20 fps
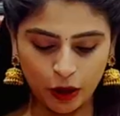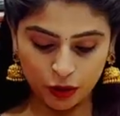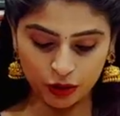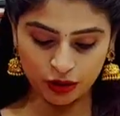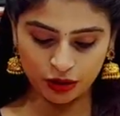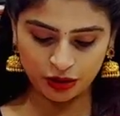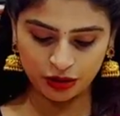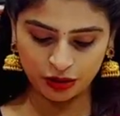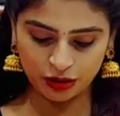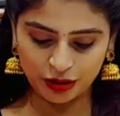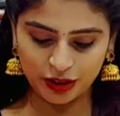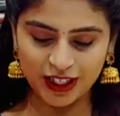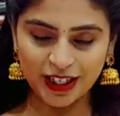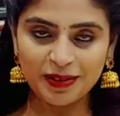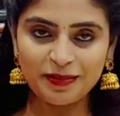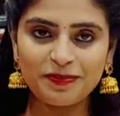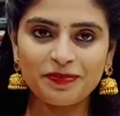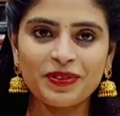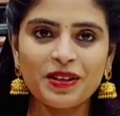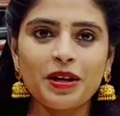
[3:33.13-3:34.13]
బ్లౌజ్ వస్తుంది
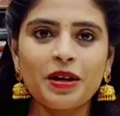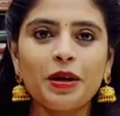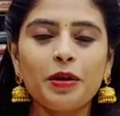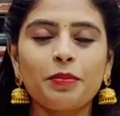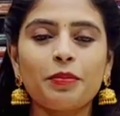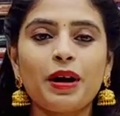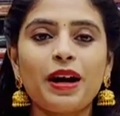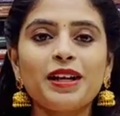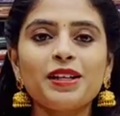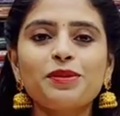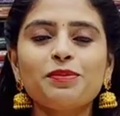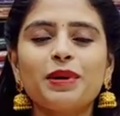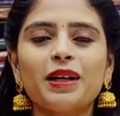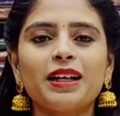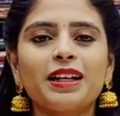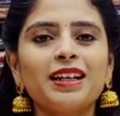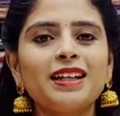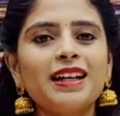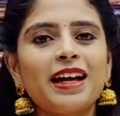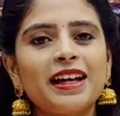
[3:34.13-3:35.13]
ప్రైస్
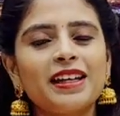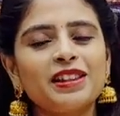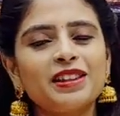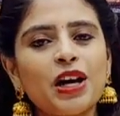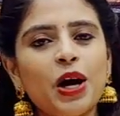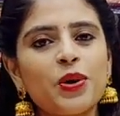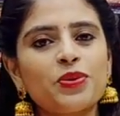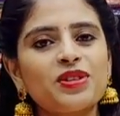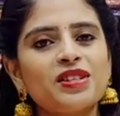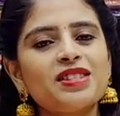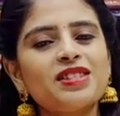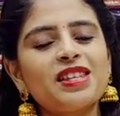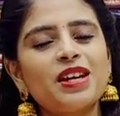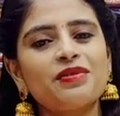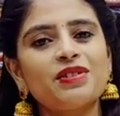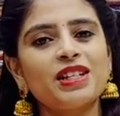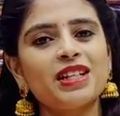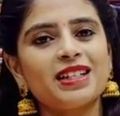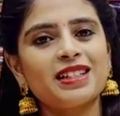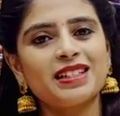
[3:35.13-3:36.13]
మనకి నైన్ థౌజండ్
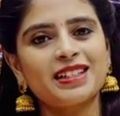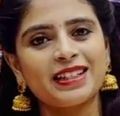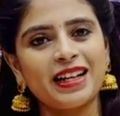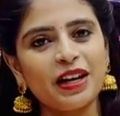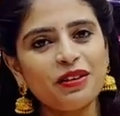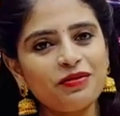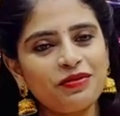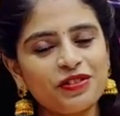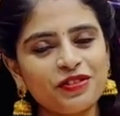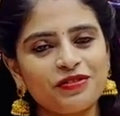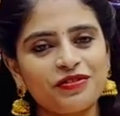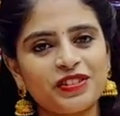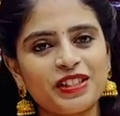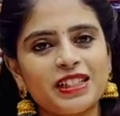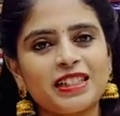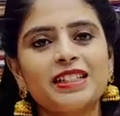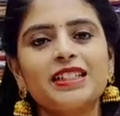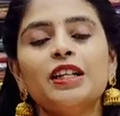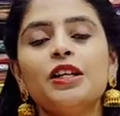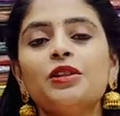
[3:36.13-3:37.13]
సెవెన్ హండ్రెడ్ అండ్
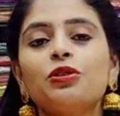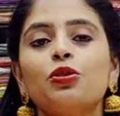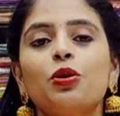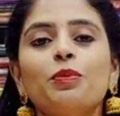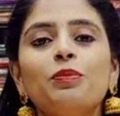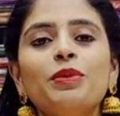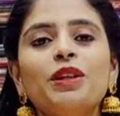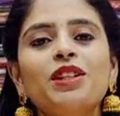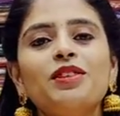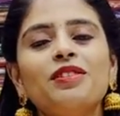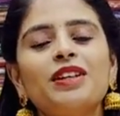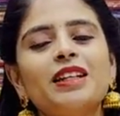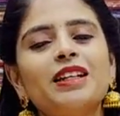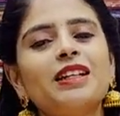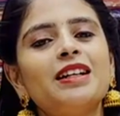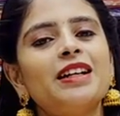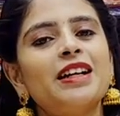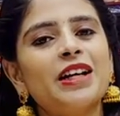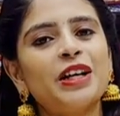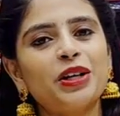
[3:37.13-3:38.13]
ఫిఫ్టీ తొమ్మిది వేల
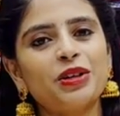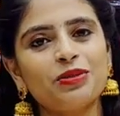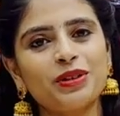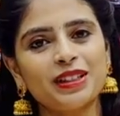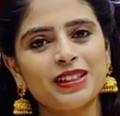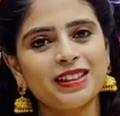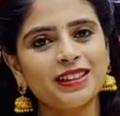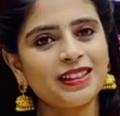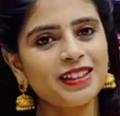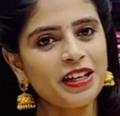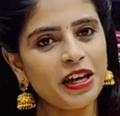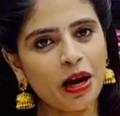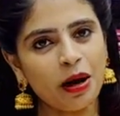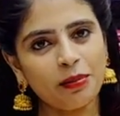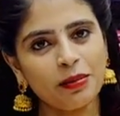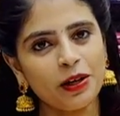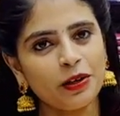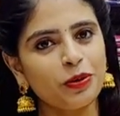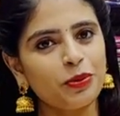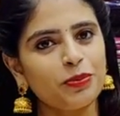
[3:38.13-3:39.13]
ఏడు వందల
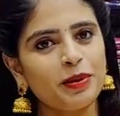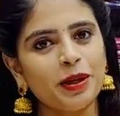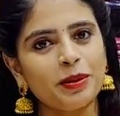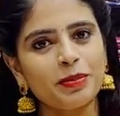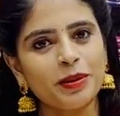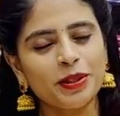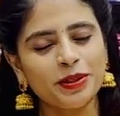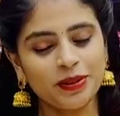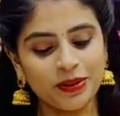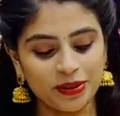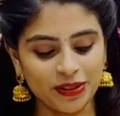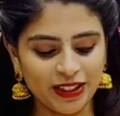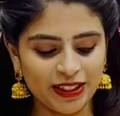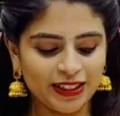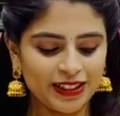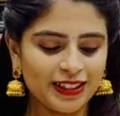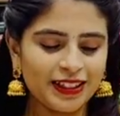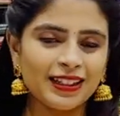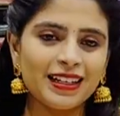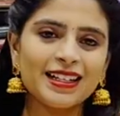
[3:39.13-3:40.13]
యాభై రూపాయలు పడుతుంది
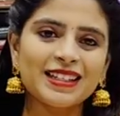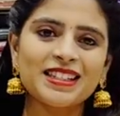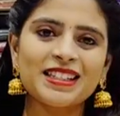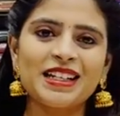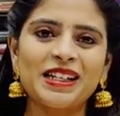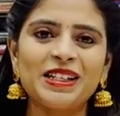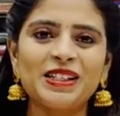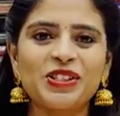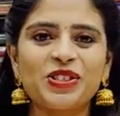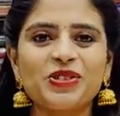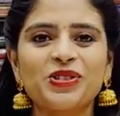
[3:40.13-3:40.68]
నెక్స్ట్ కలర్